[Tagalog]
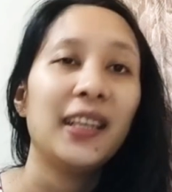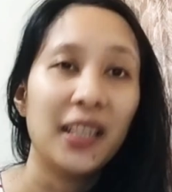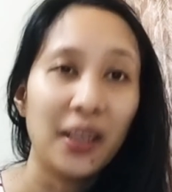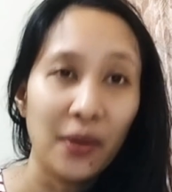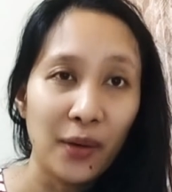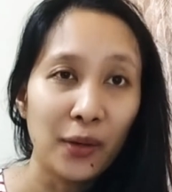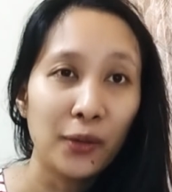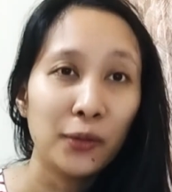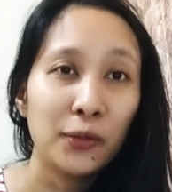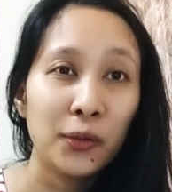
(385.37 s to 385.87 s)

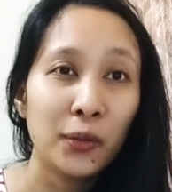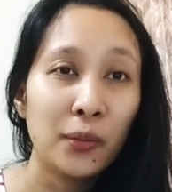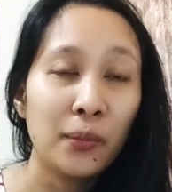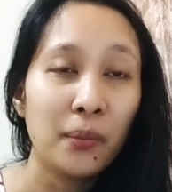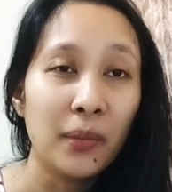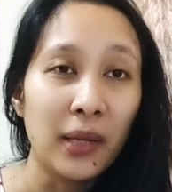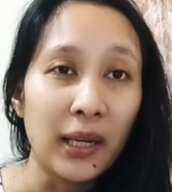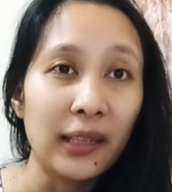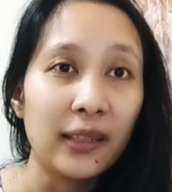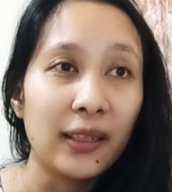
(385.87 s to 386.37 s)
Ginawa kong tong
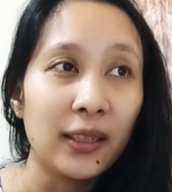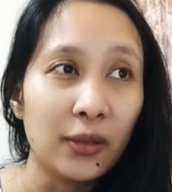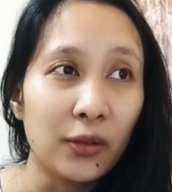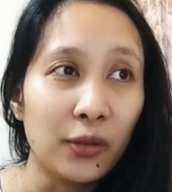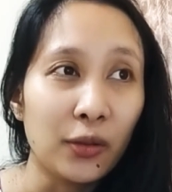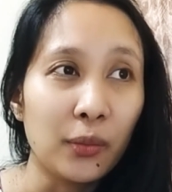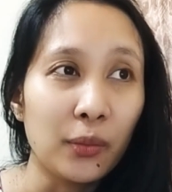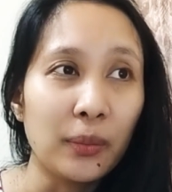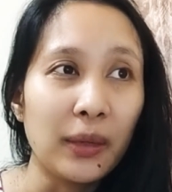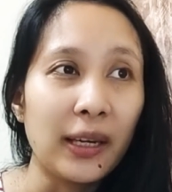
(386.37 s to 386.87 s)
vlog na
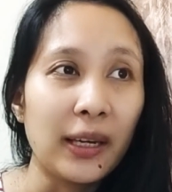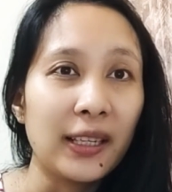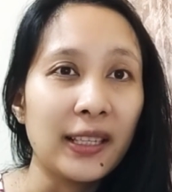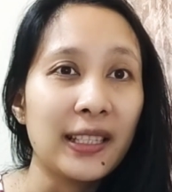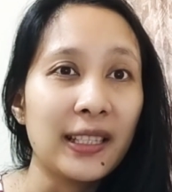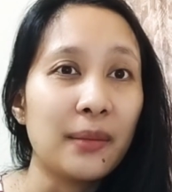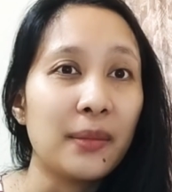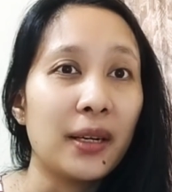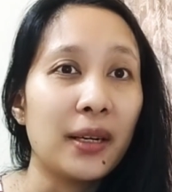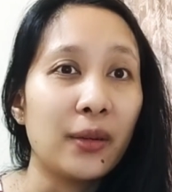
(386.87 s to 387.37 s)
to para
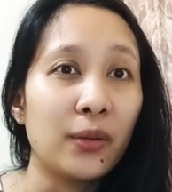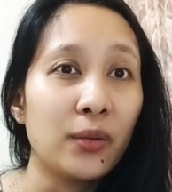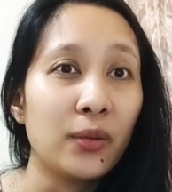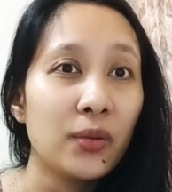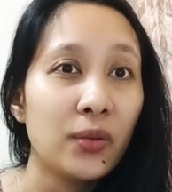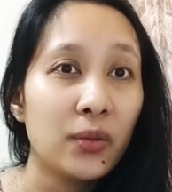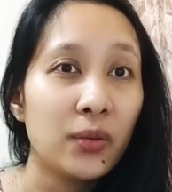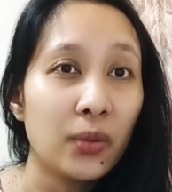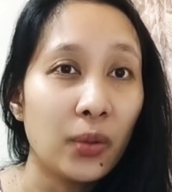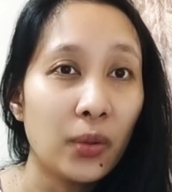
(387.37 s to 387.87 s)
sa mga
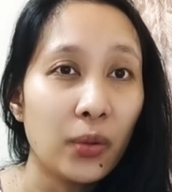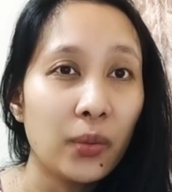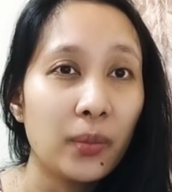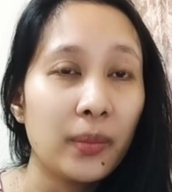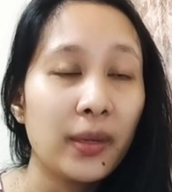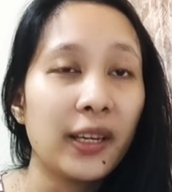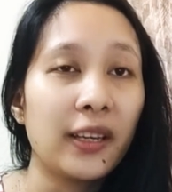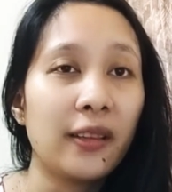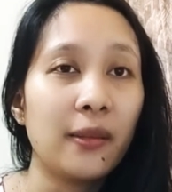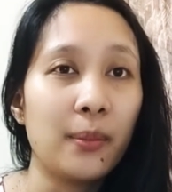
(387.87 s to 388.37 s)
gustong
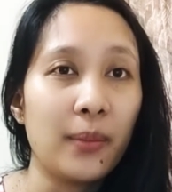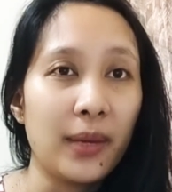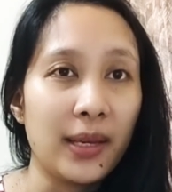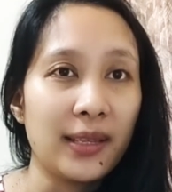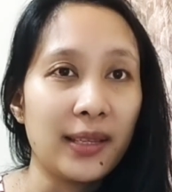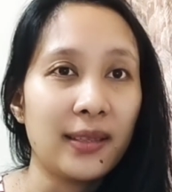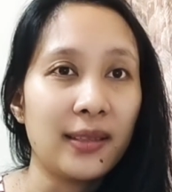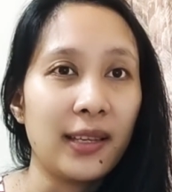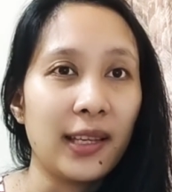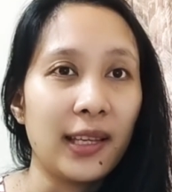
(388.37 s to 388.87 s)

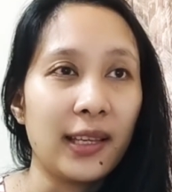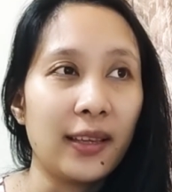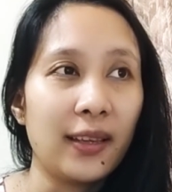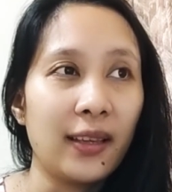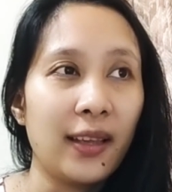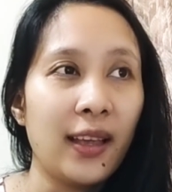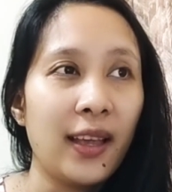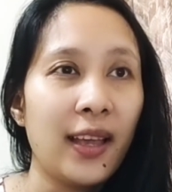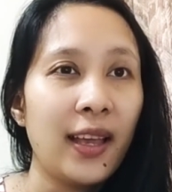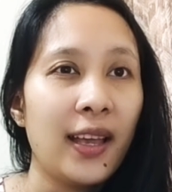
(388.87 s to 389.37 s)
mag-invest din.
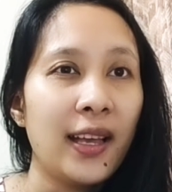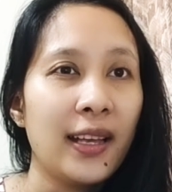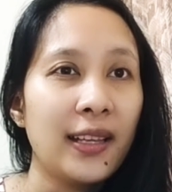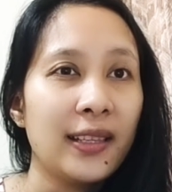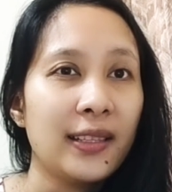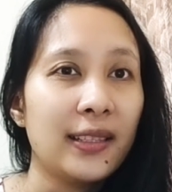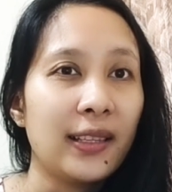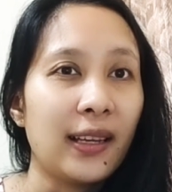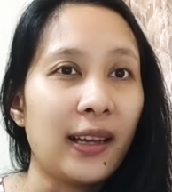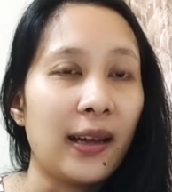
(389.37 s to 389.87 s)

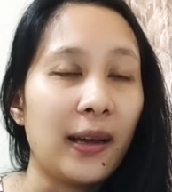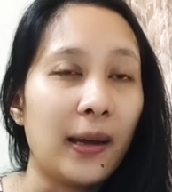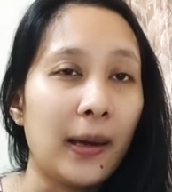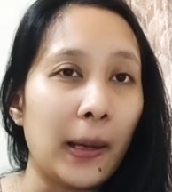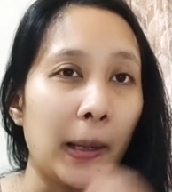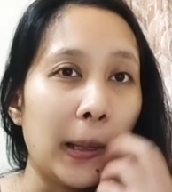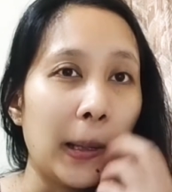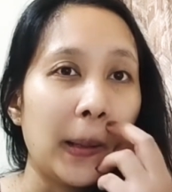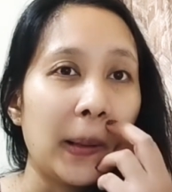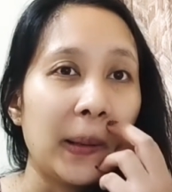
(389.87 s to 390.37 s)

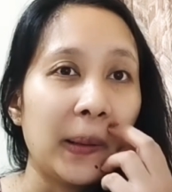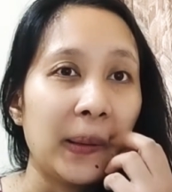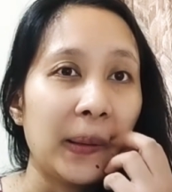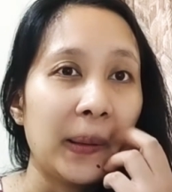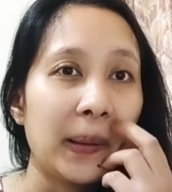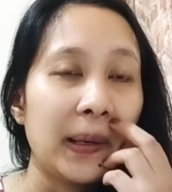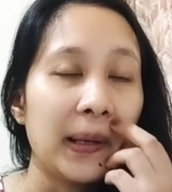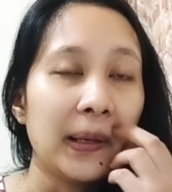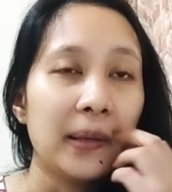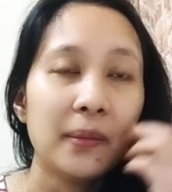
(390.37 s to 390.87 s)
Saka,
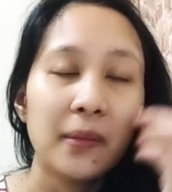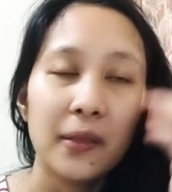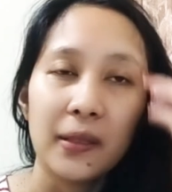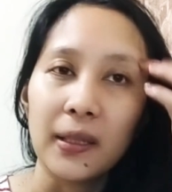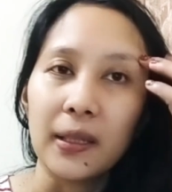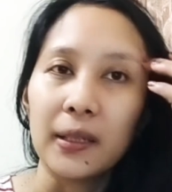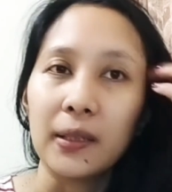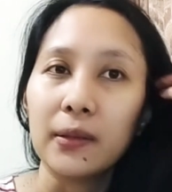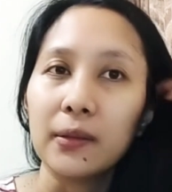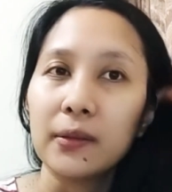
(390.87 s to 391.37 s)
alam niyo
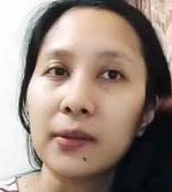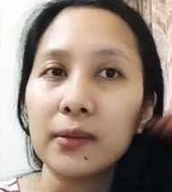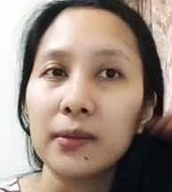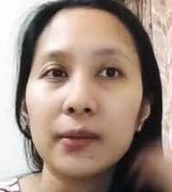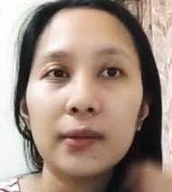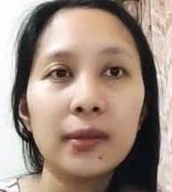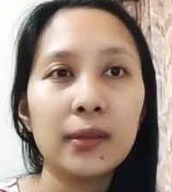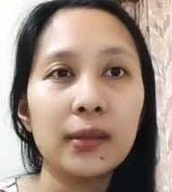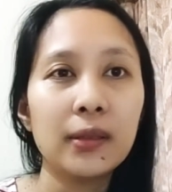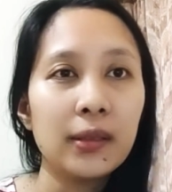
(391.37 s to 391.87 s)
na, yung
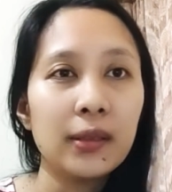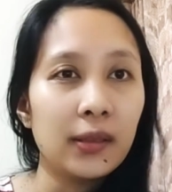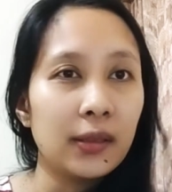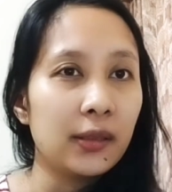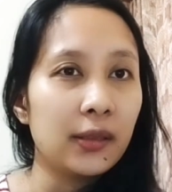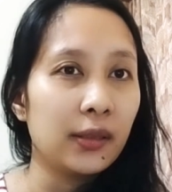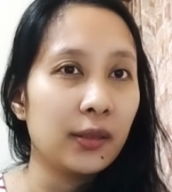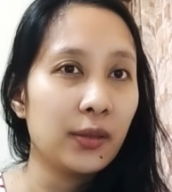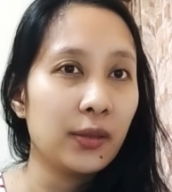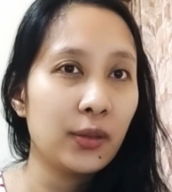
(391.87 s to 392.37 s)

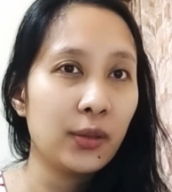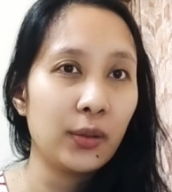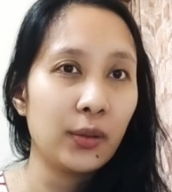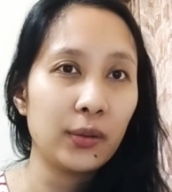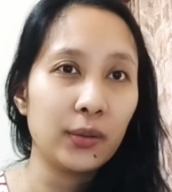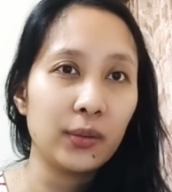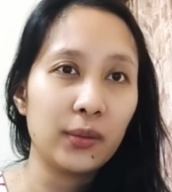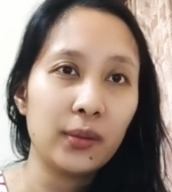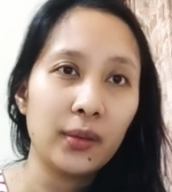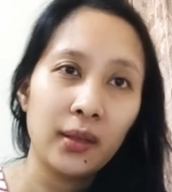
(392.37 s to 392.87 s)
uh,
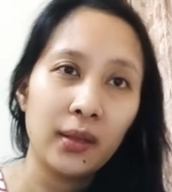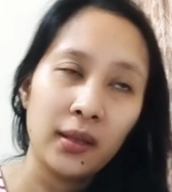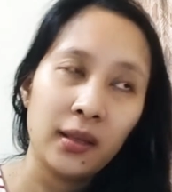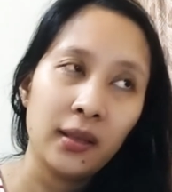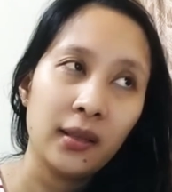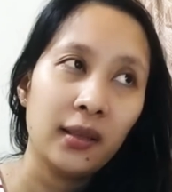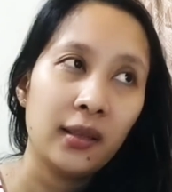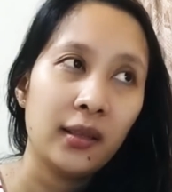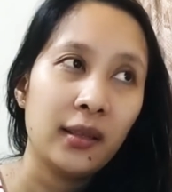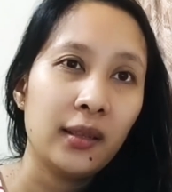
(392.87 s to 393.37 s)
gustong
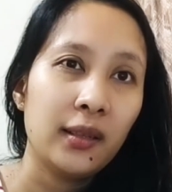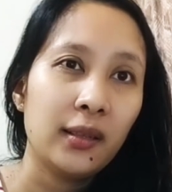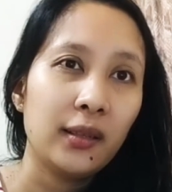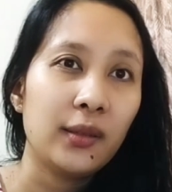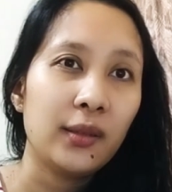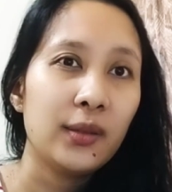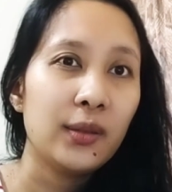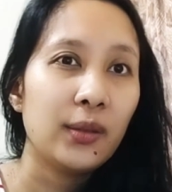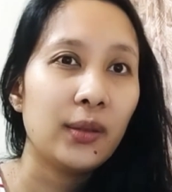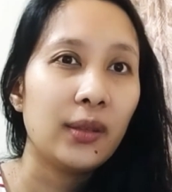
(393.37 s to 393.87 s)

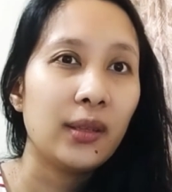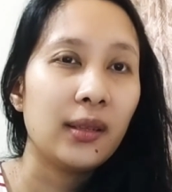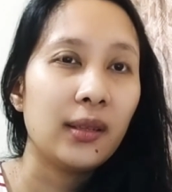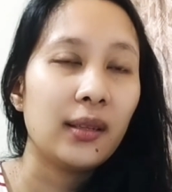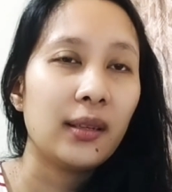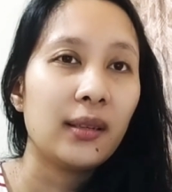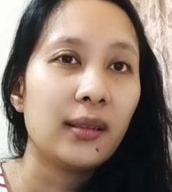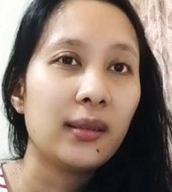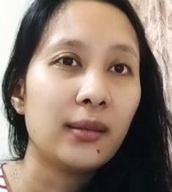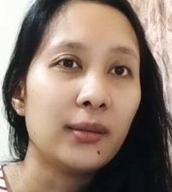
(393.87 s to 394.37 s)
gusto rin
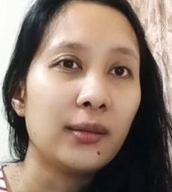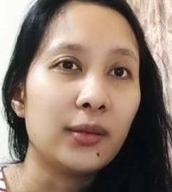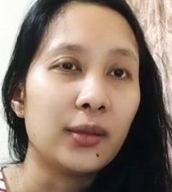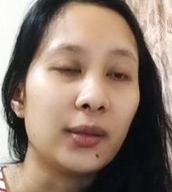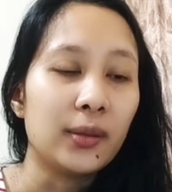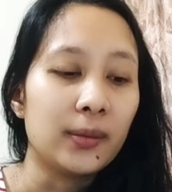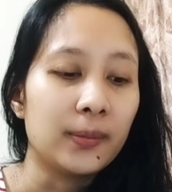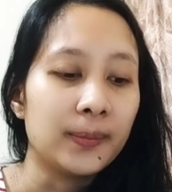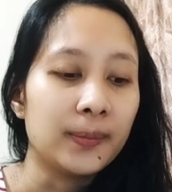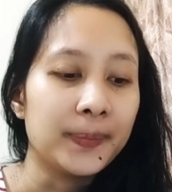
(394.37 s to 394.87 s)
na
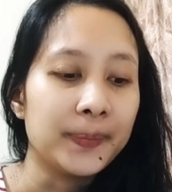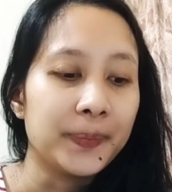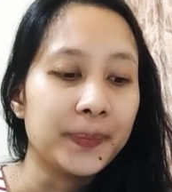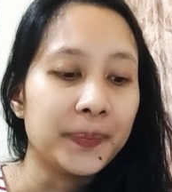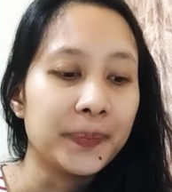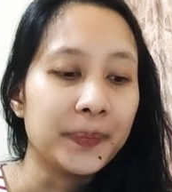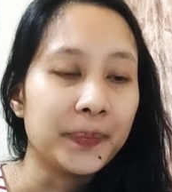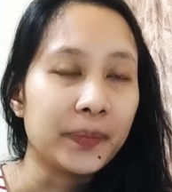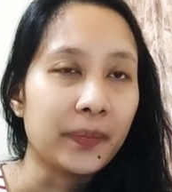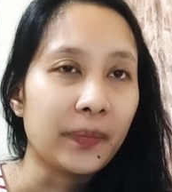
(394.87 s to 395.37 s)
ano,
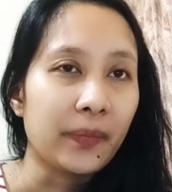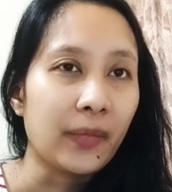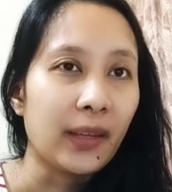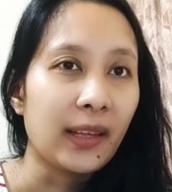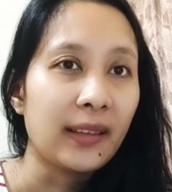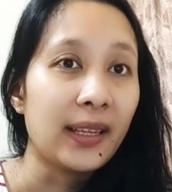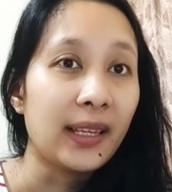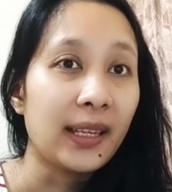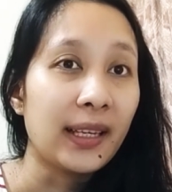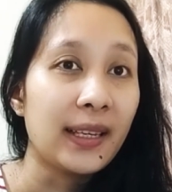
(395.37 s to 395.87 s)
um,
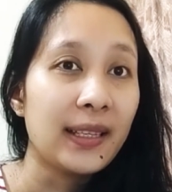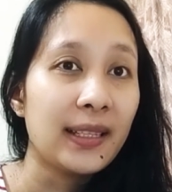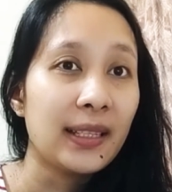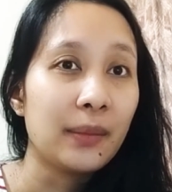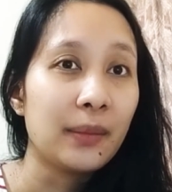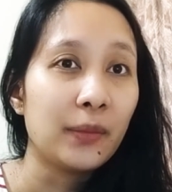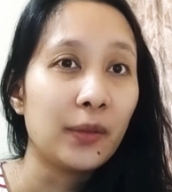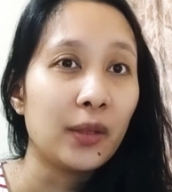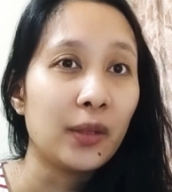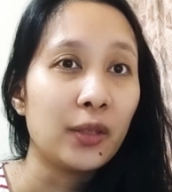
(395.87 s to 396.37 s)

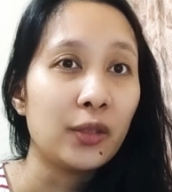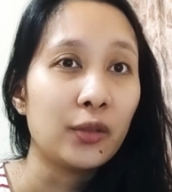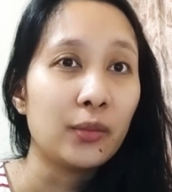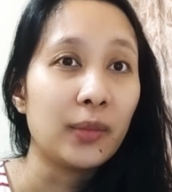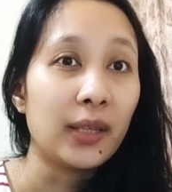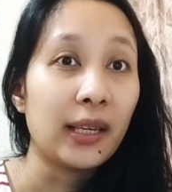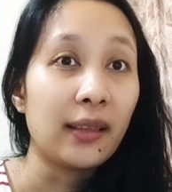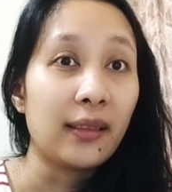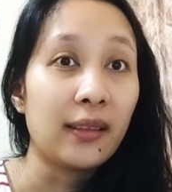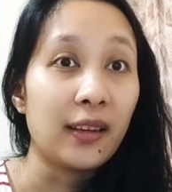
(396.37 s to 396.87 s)
nag-iisip kung anong
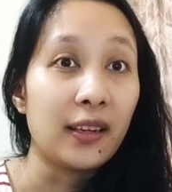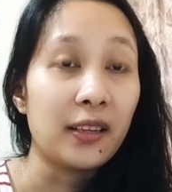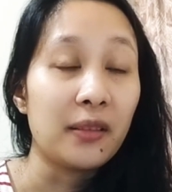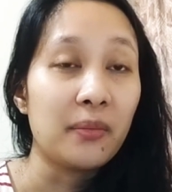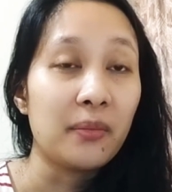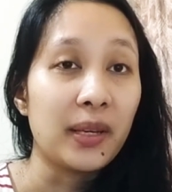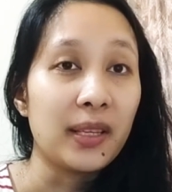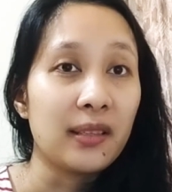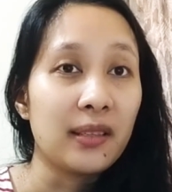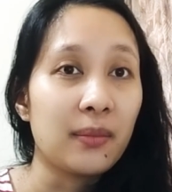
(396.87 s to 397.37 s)
magandang
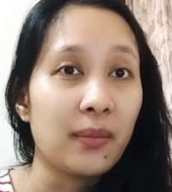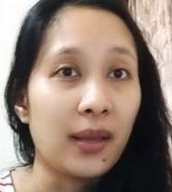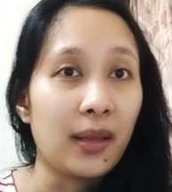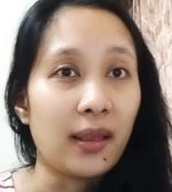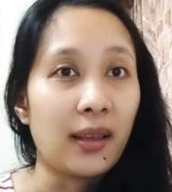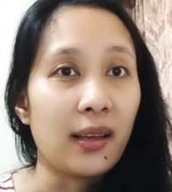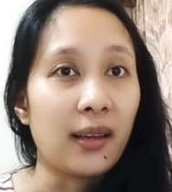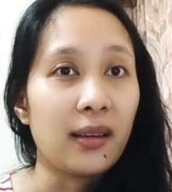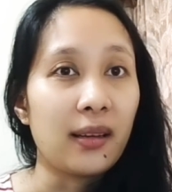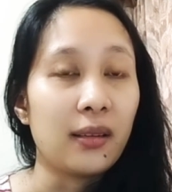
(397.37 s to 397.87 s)
investment
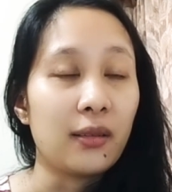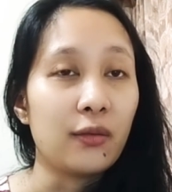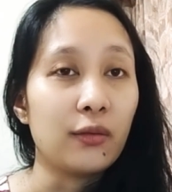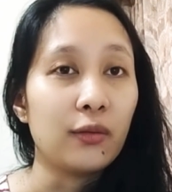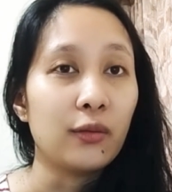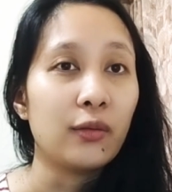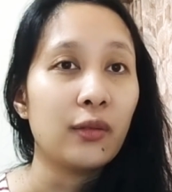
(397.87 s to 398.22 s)
ang ano,